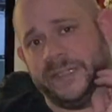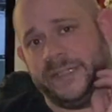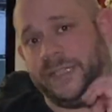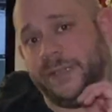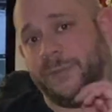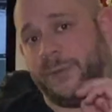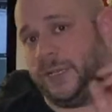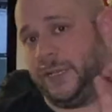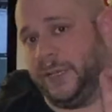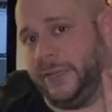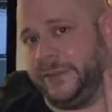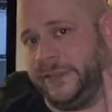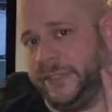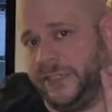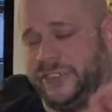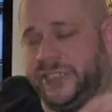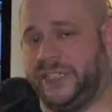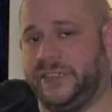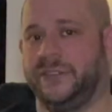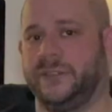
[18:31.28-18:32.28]
die ich wirklich sehr
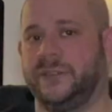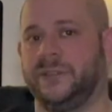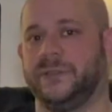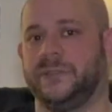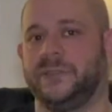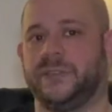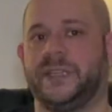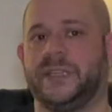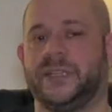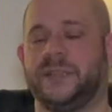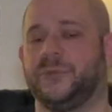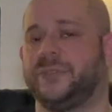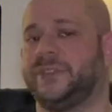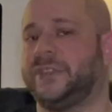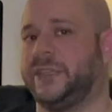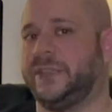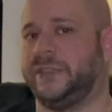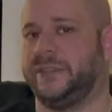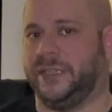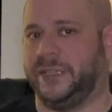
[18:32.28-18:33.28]
schätze und deren
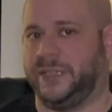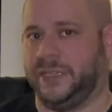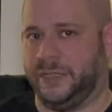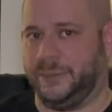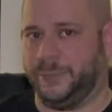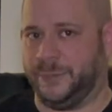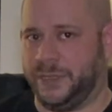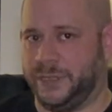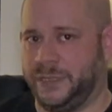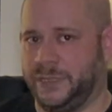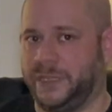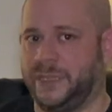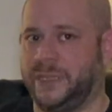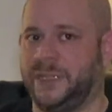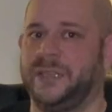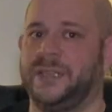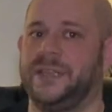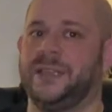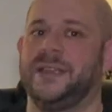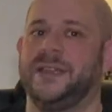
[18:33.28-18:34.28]
Musik ich sehr gerne mag,
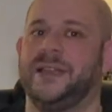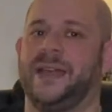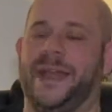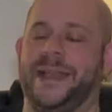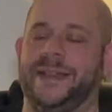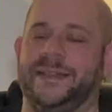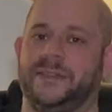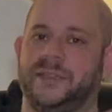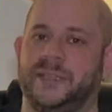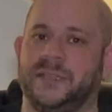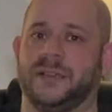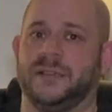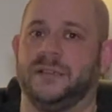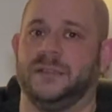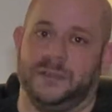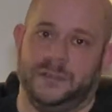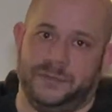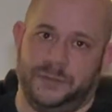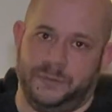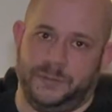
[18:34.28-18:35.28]
einen Titel
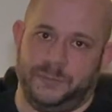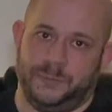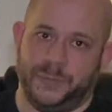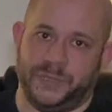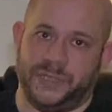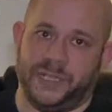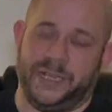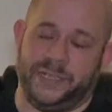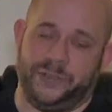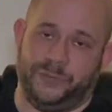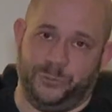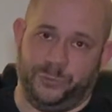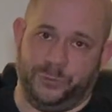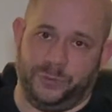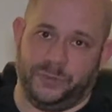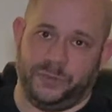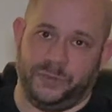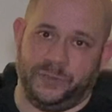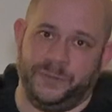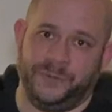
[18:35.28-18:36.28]
mit
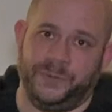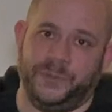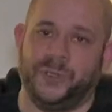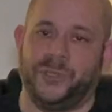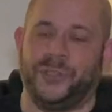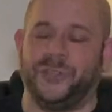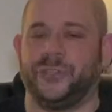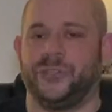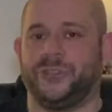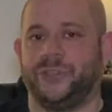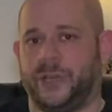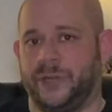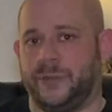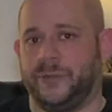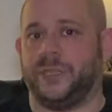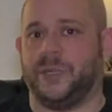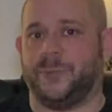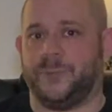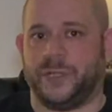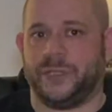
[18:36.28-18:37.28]
einfügen. Ja,
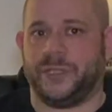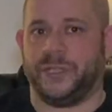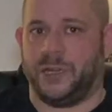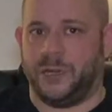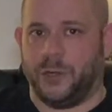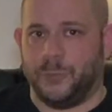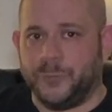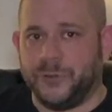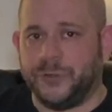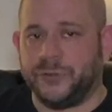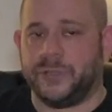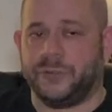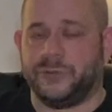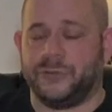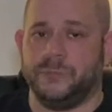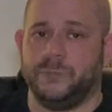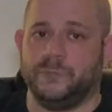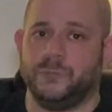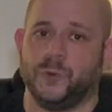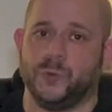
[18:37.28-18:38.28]
ich habe da die Erlaubnis
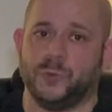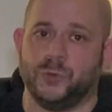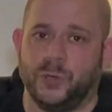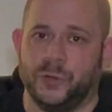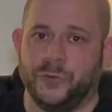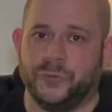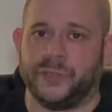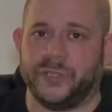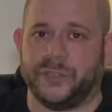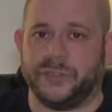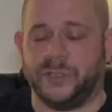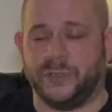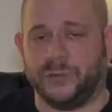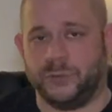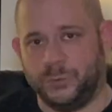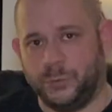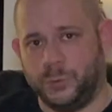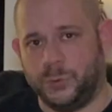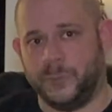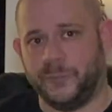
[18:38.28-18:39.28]
dazu und hoffe, dass ich in
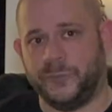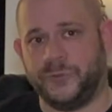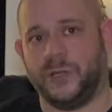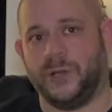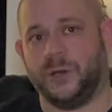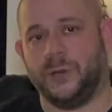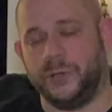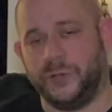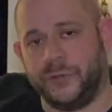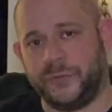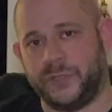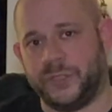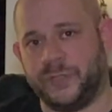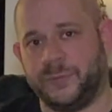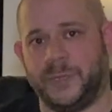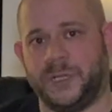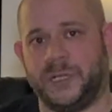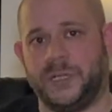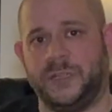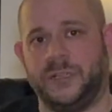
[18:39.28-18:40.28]
Zukunft auch öfters
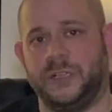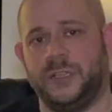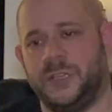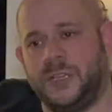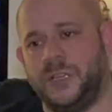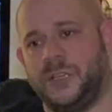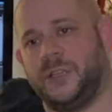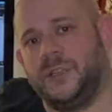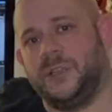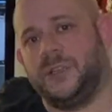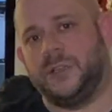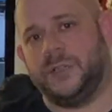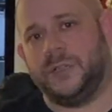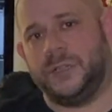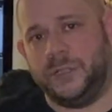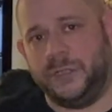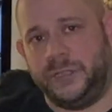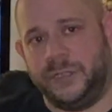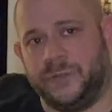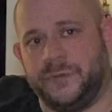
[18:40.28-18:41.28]
mal
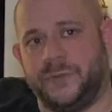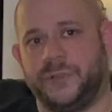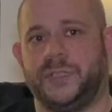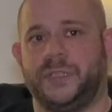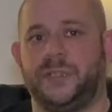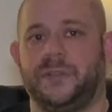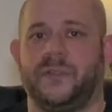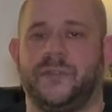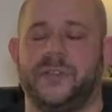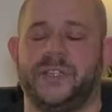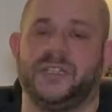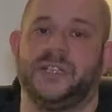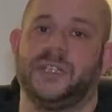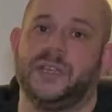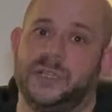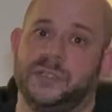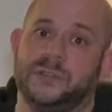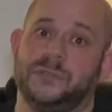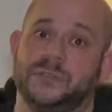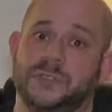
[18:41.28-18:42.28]
äh, Lieder von Ihnen verwenden
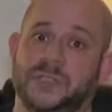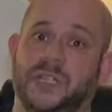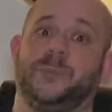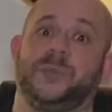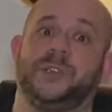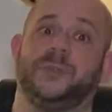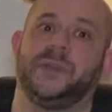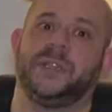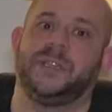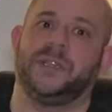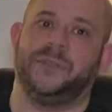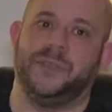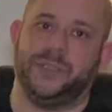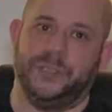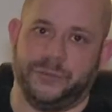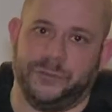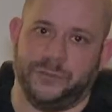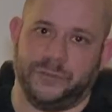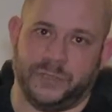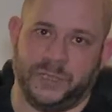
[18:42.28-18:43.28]
kann und damit meine
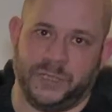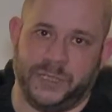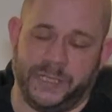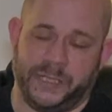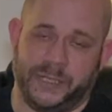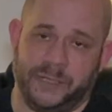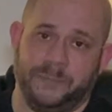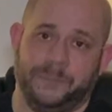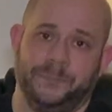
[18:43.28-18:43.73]
Videos unterlegen.